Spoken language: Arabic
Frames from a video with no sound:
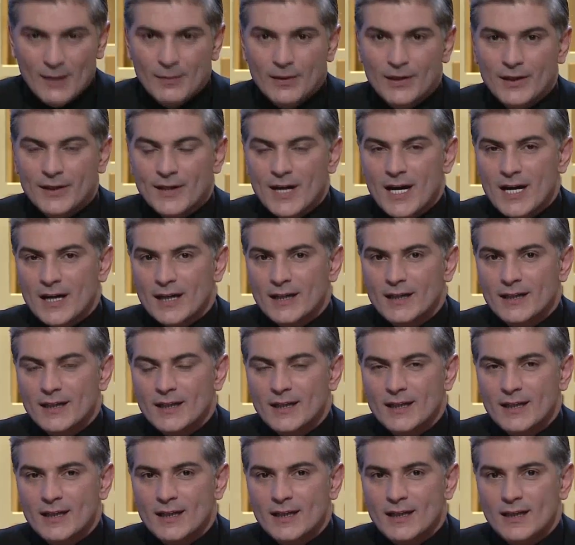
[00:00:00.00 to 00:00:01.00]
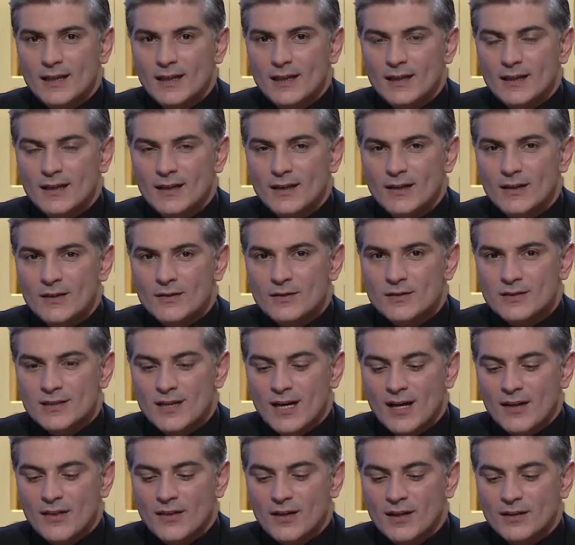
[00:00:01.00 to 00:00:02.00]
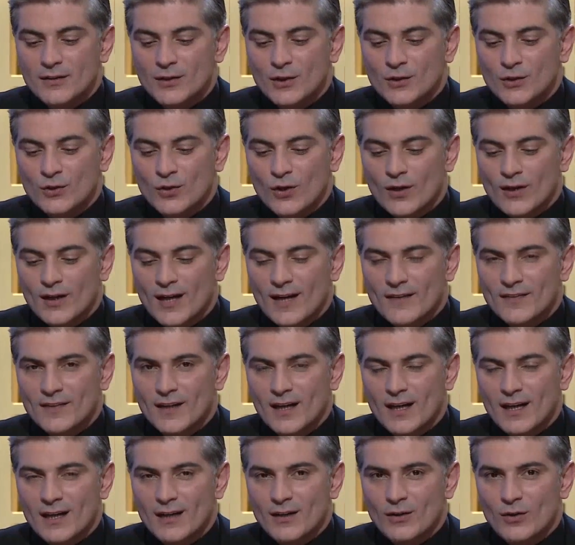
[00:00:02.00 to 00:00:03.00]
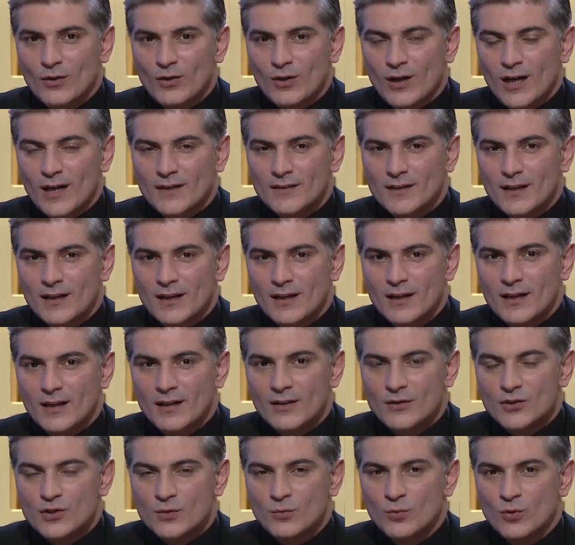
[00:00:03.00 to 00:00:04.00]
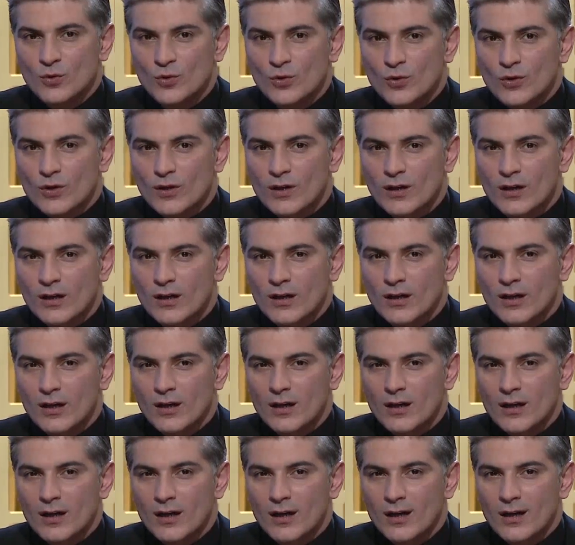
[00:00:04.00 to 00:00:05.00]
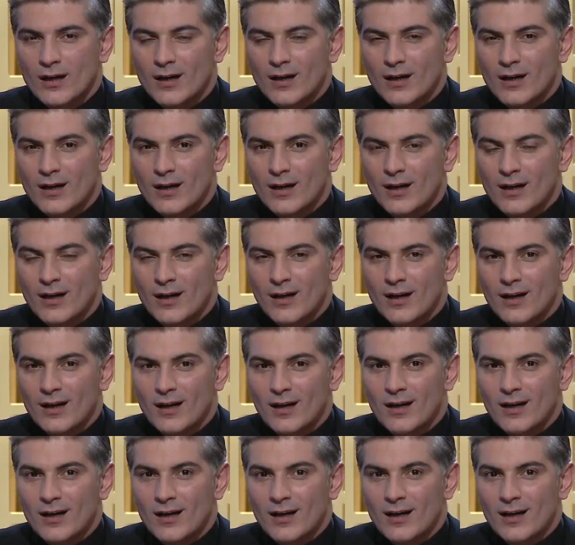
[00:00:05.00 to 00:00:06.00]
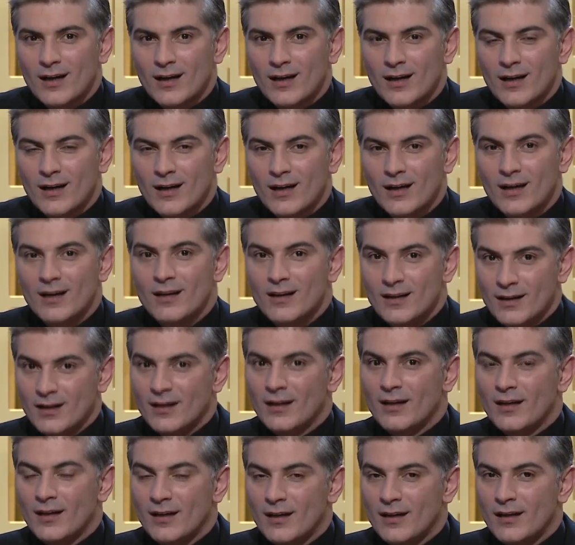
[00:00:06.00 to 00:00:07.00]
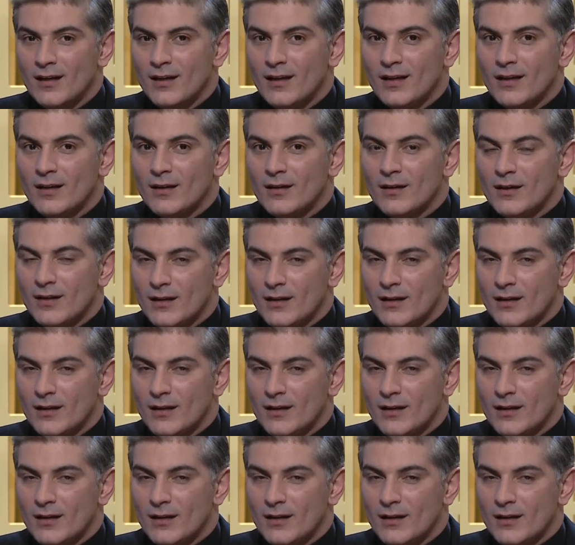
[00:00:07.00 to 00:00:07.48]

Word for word: العراقيه استاذ دكتور عدنان لو عن الجمهور لا الحظر هو اكيد عن الملاعب العراقيه لان